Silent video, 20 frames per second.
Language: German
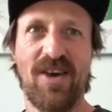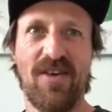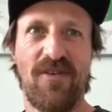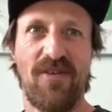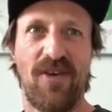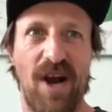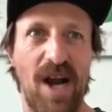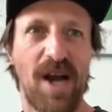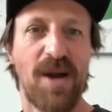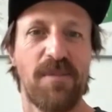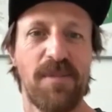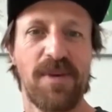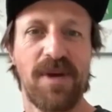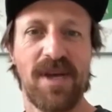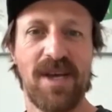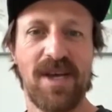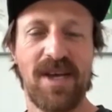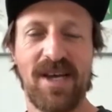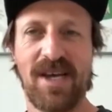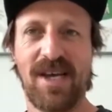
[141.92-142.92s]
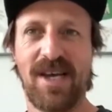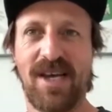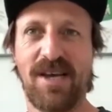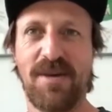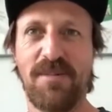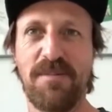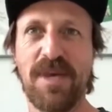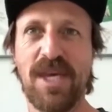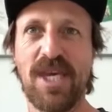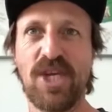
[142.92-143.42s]
vor allem äh,
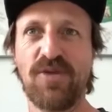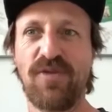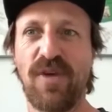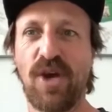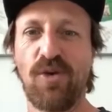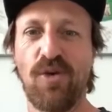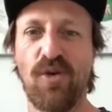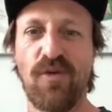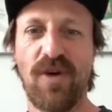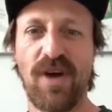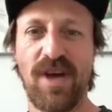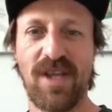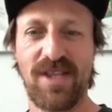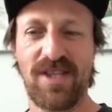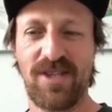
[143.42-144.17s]
Michi Schweighofer